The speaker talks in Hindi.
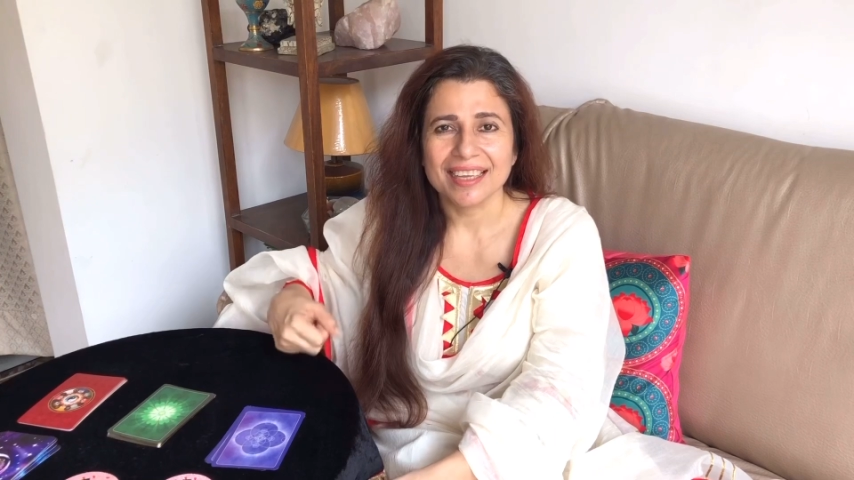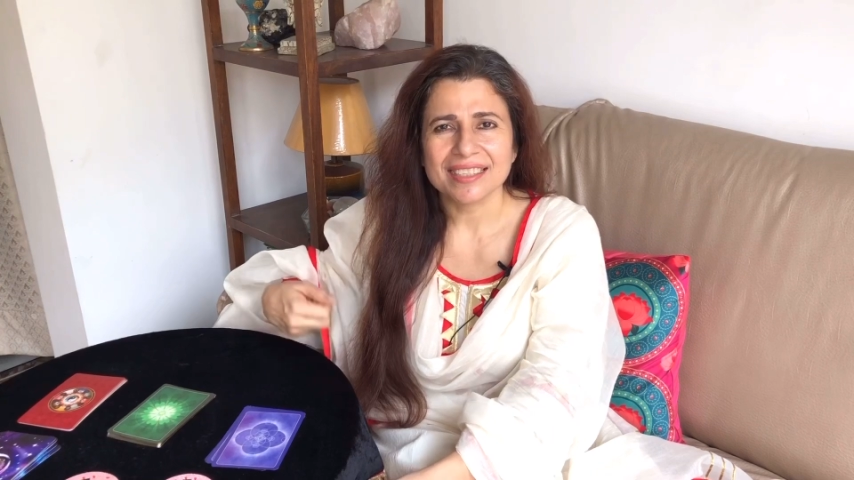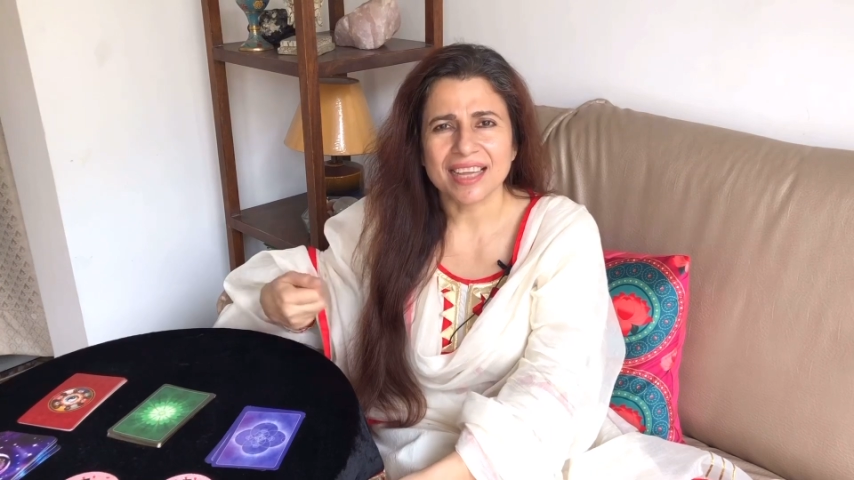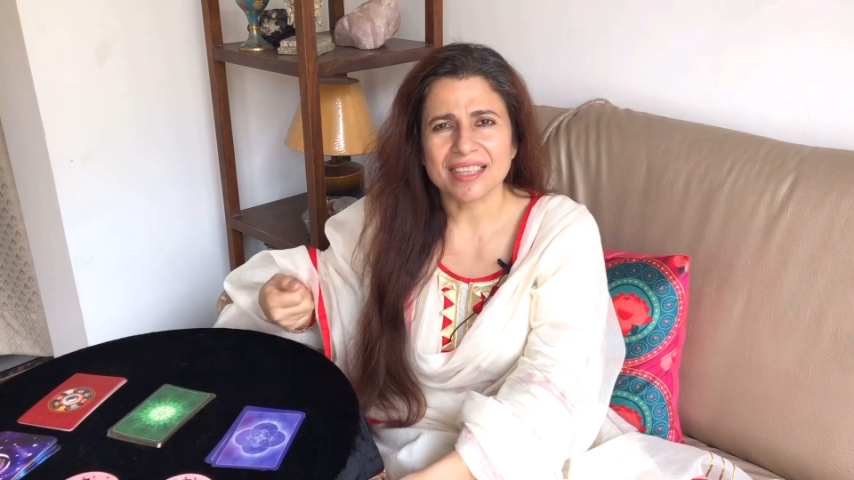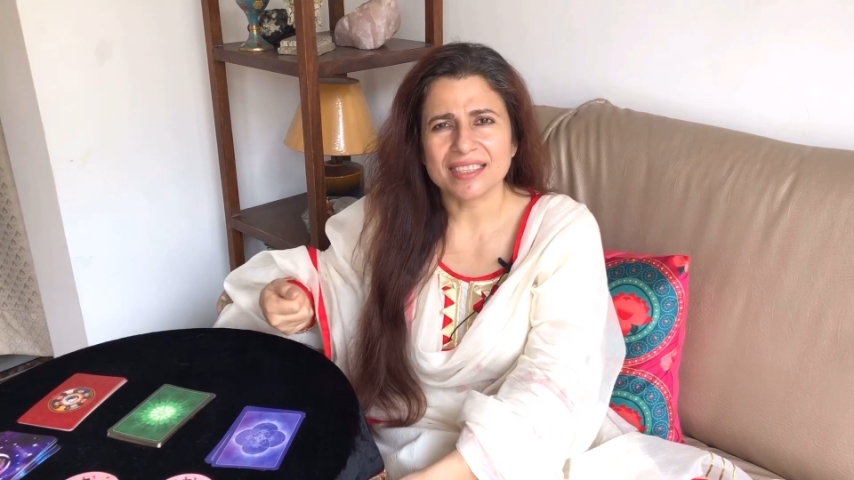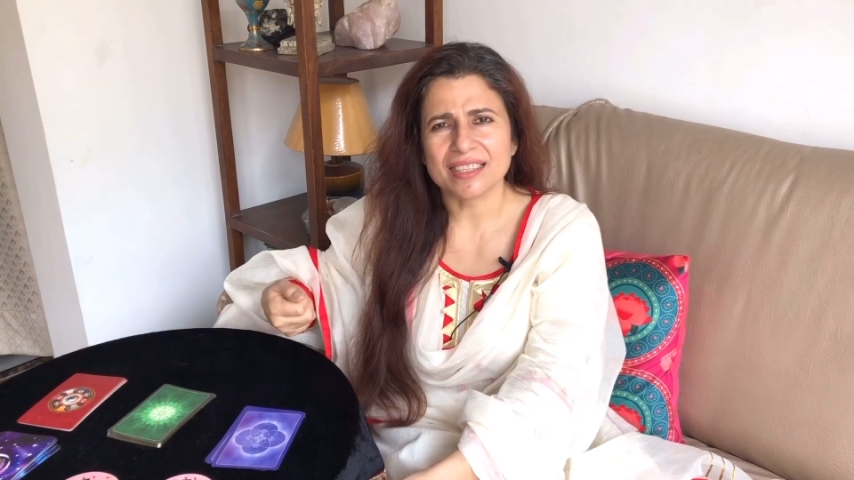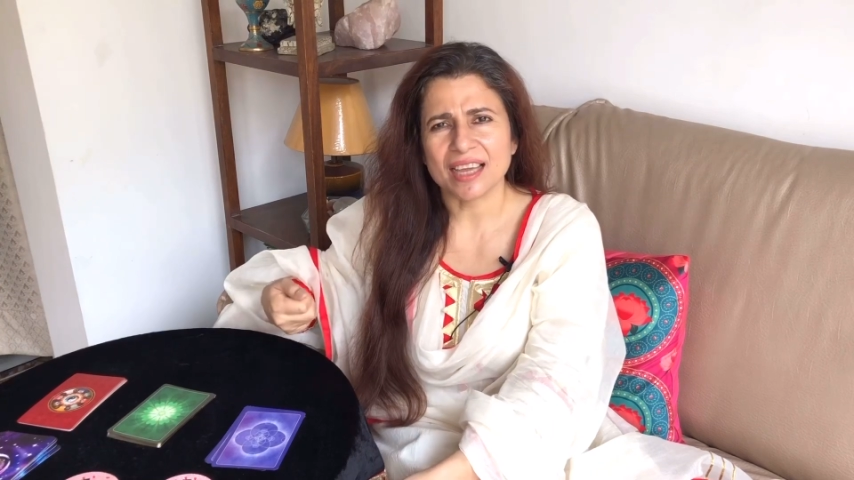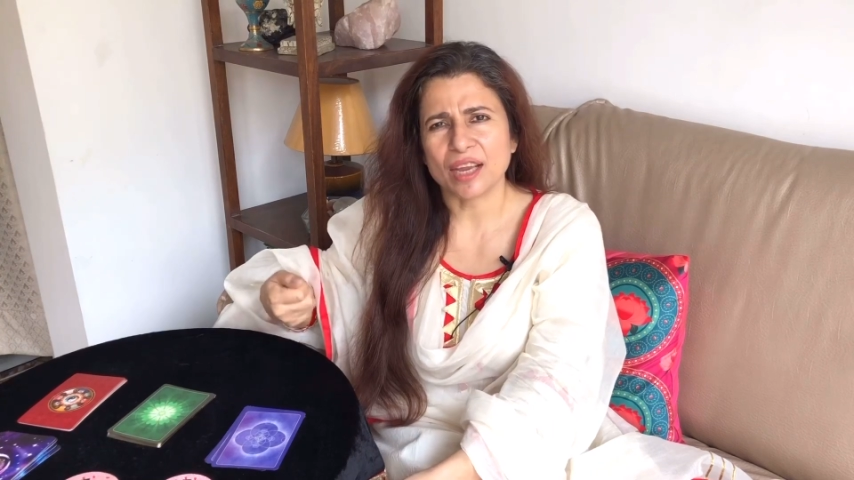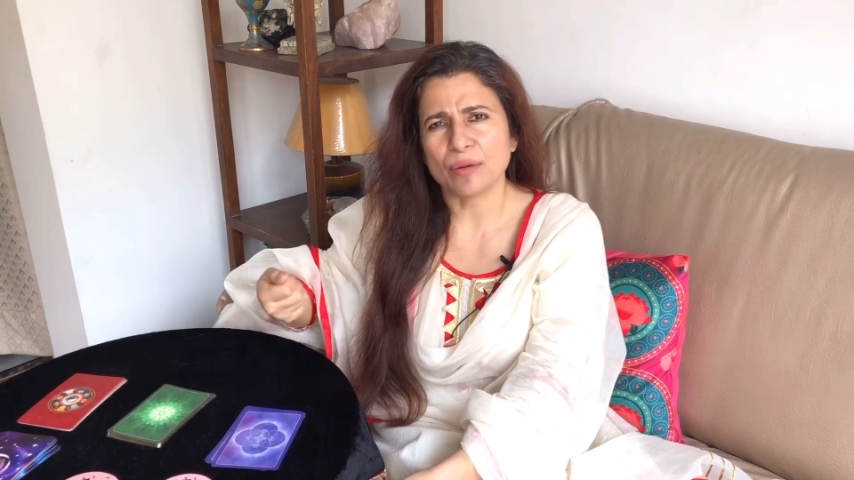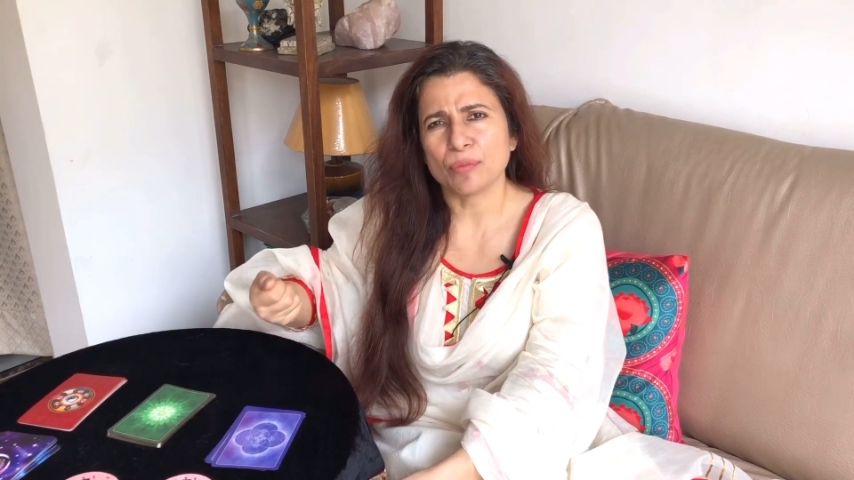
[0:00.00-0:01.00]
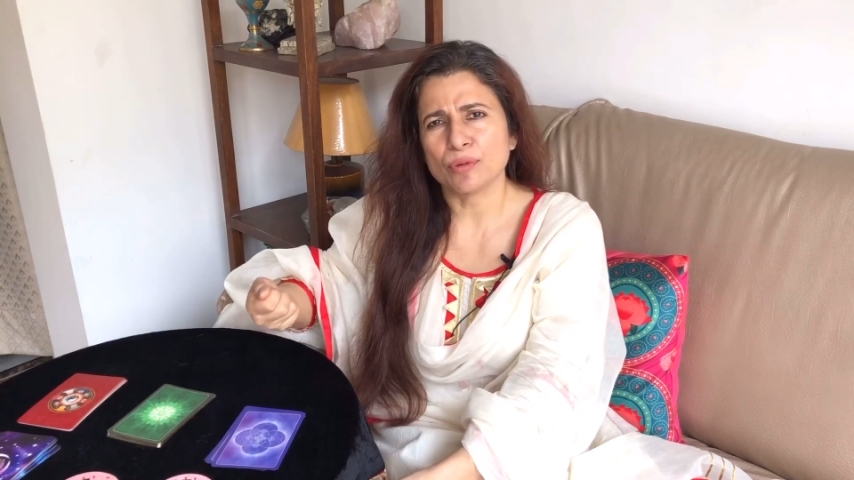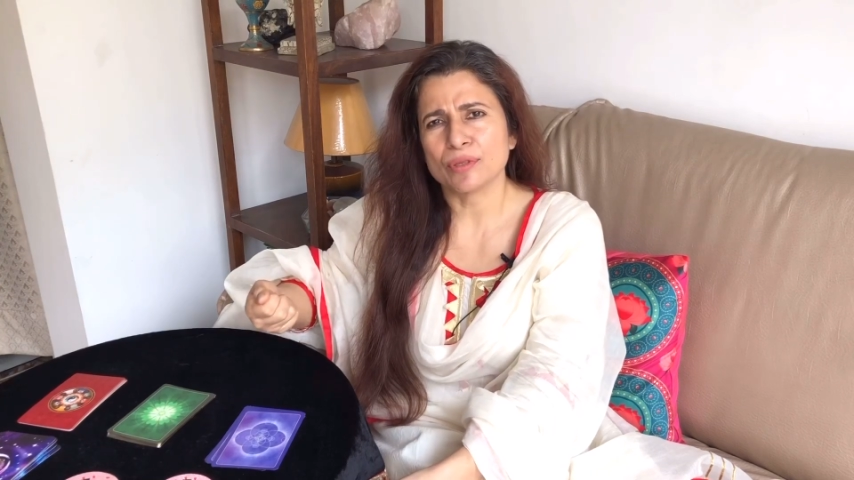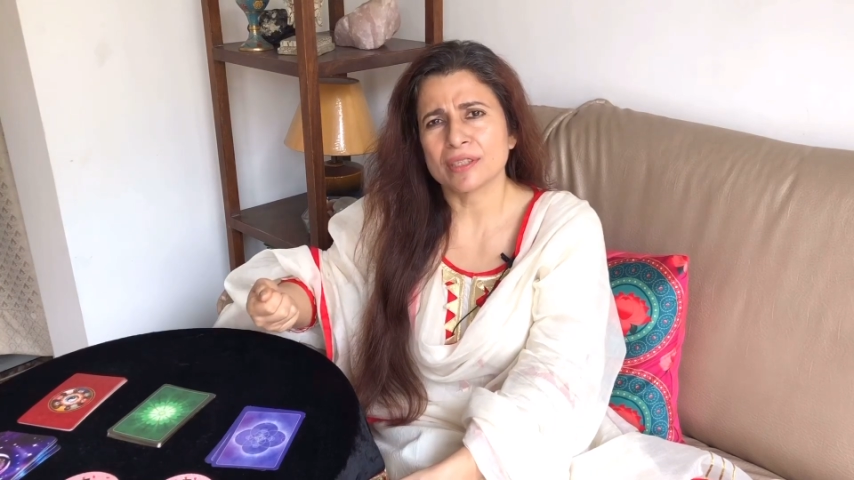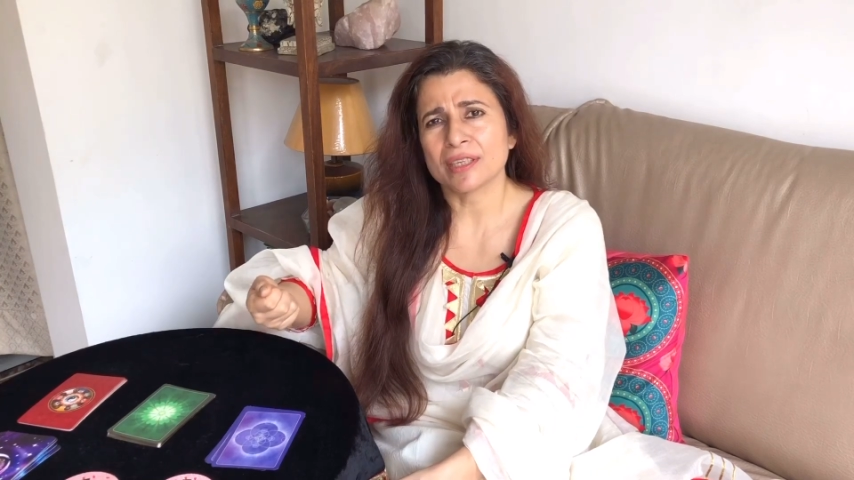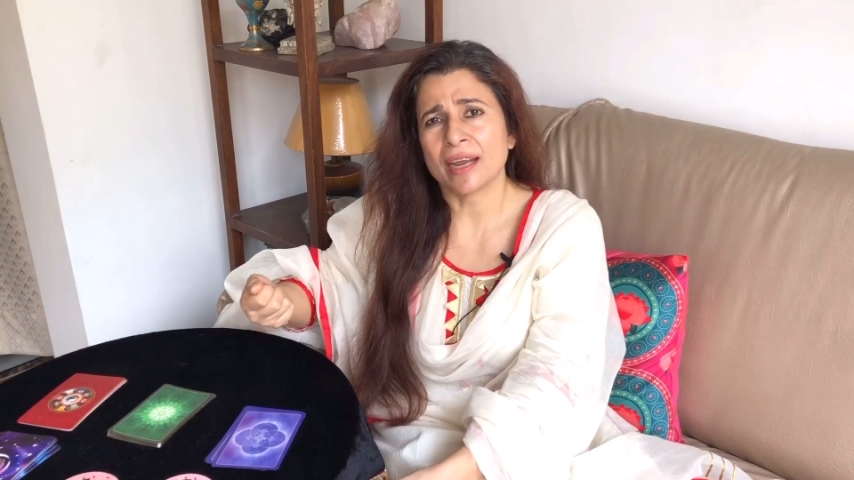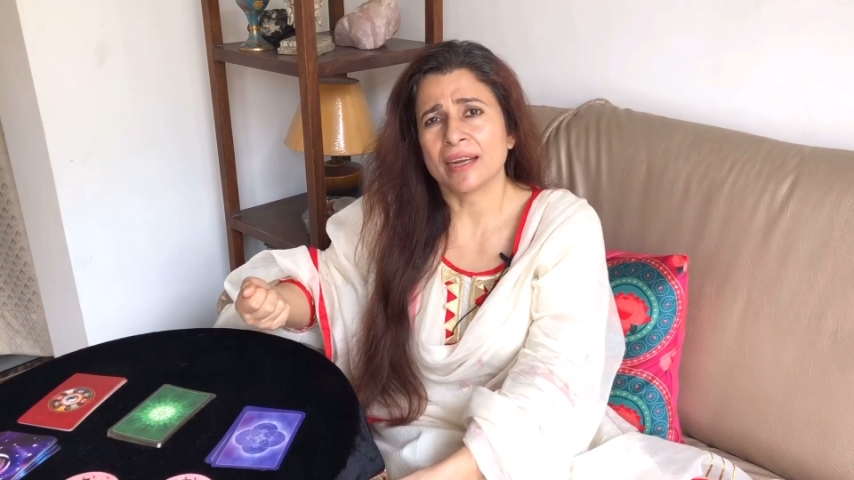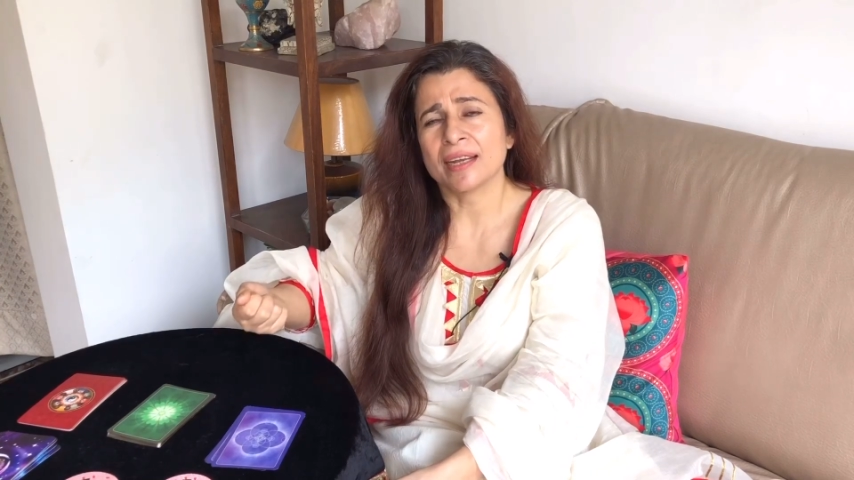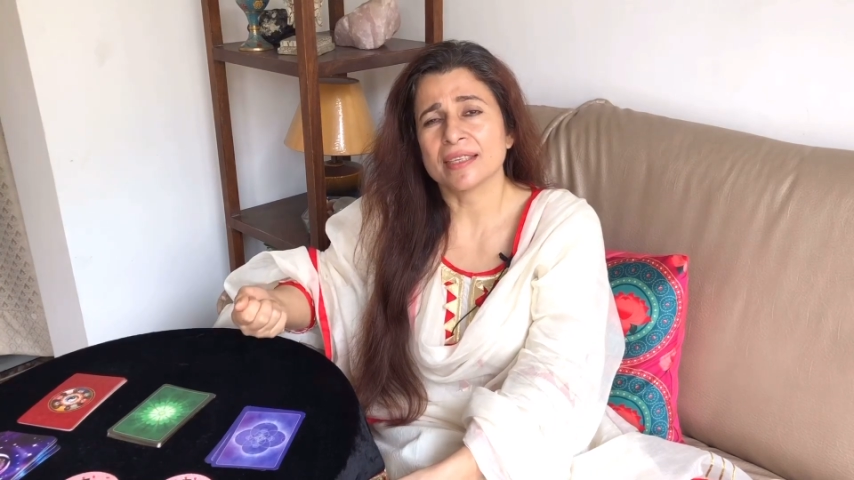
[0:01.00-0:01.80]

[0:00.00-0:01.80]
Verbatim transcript: सन साइन मून साइन